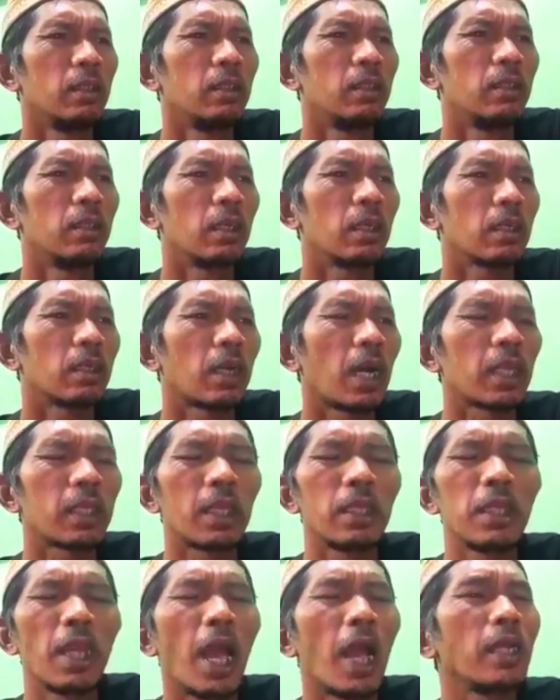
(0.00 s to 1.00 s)
Iya,
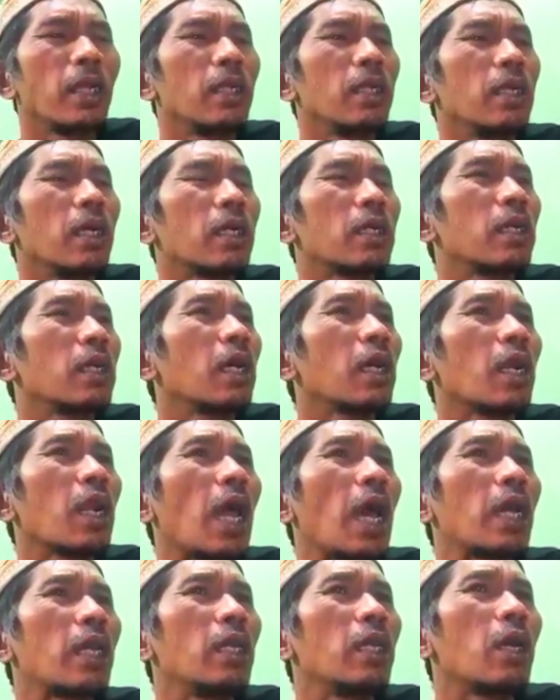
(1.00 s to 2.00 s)
katanya ada
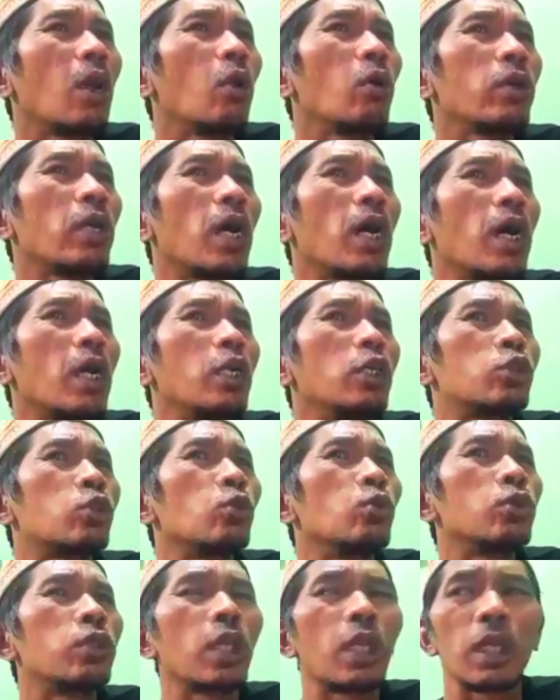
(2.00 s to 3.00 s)
dengar-dengar lagi kalau yang nggak
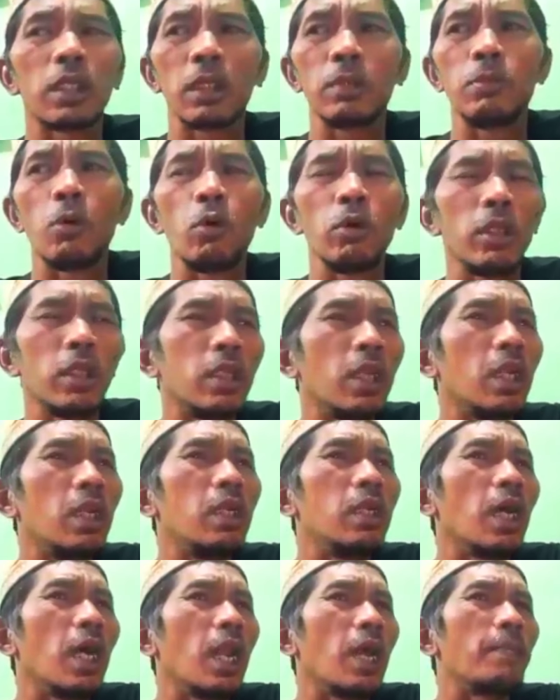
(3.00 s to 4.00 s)
disuntik katanya mau
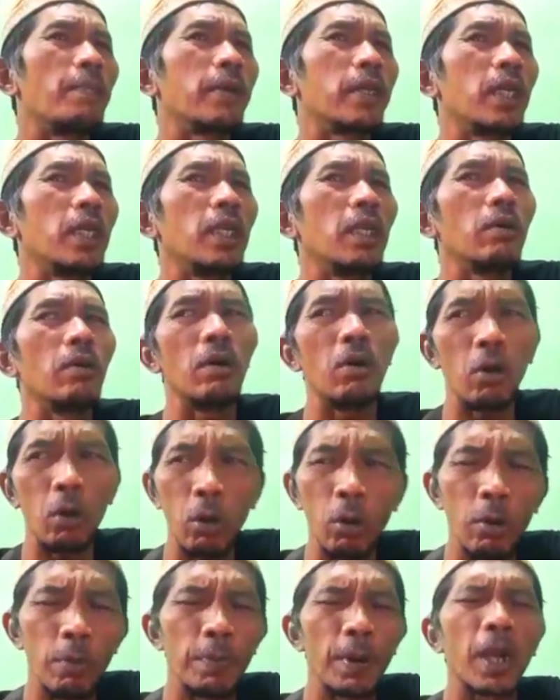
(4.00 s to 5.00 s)
didenda lah begini.
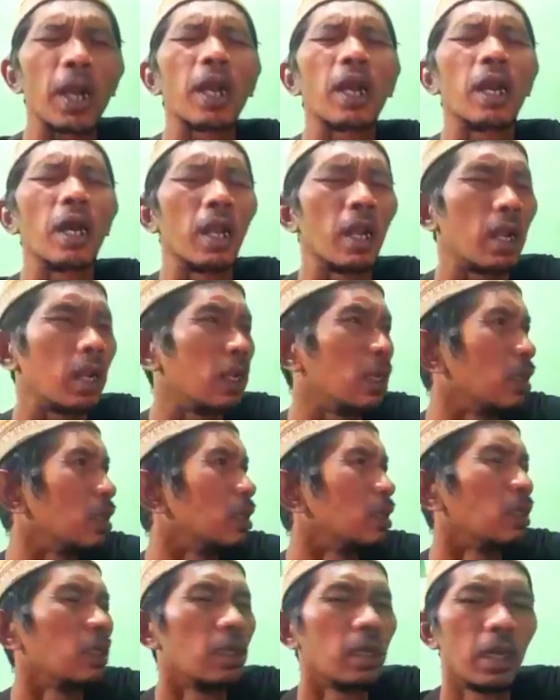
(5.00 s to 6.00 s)
Oh, pegel.
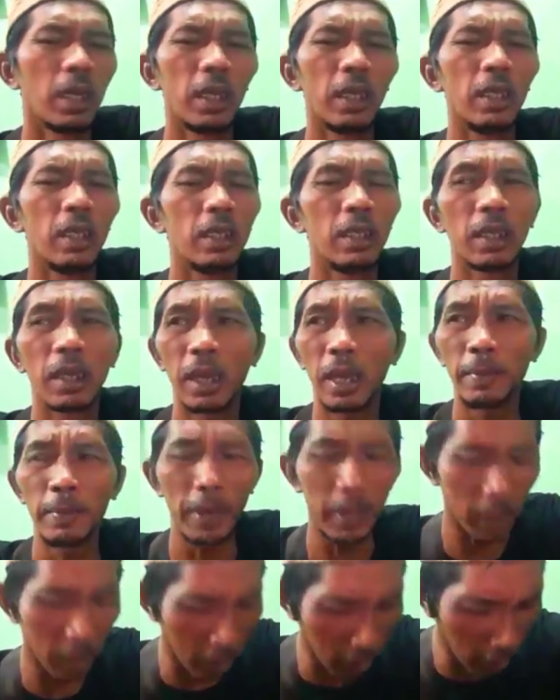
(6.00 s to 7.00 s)

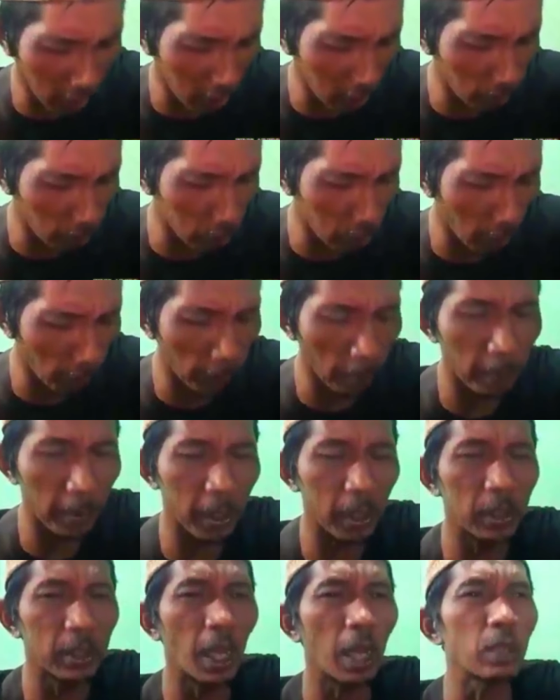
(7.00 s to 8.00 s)
Iya, emang negeri ini punya
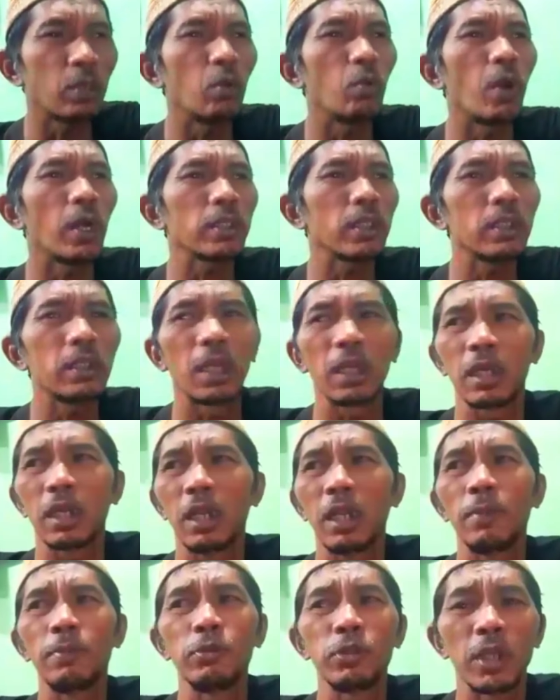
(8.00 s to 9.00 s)
pemerintah doang tuh, ya,
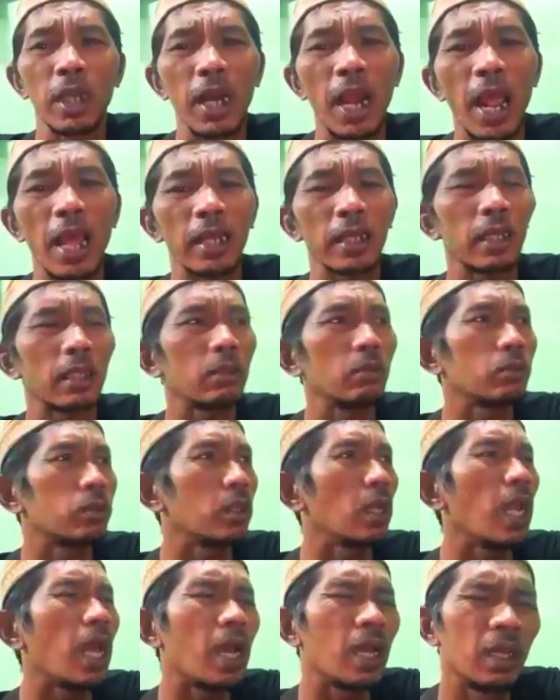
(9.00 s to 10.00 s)
negeri ini punya rakyat
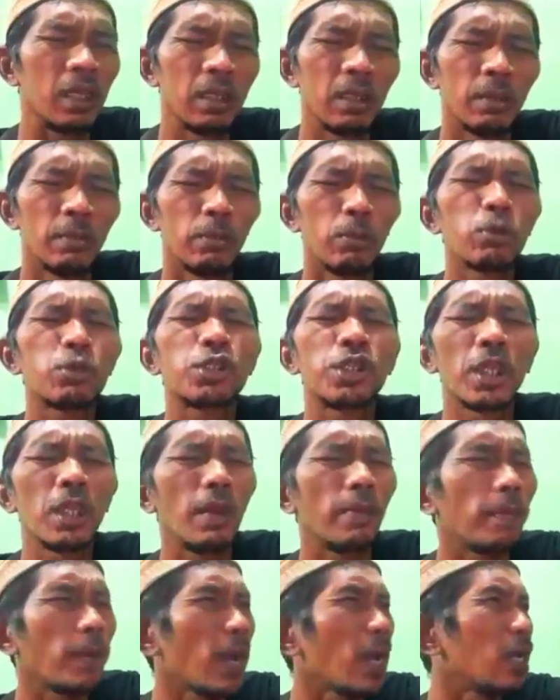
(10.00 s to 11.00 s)
tuh sih lah.
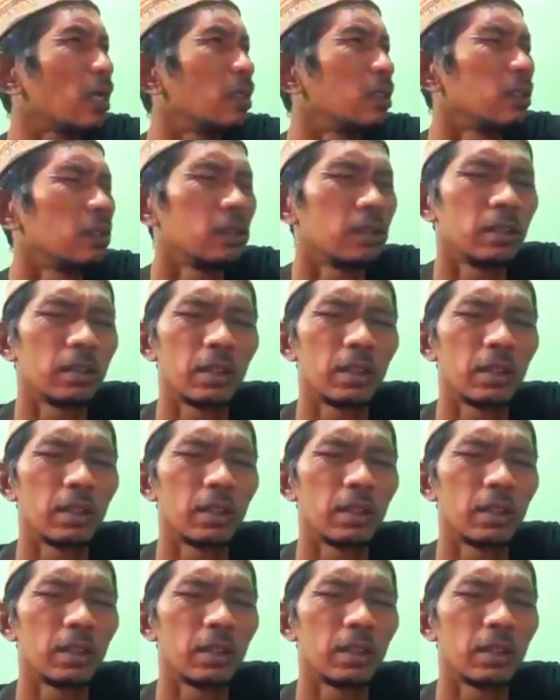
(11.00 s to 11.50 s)
Pusing ya Pak.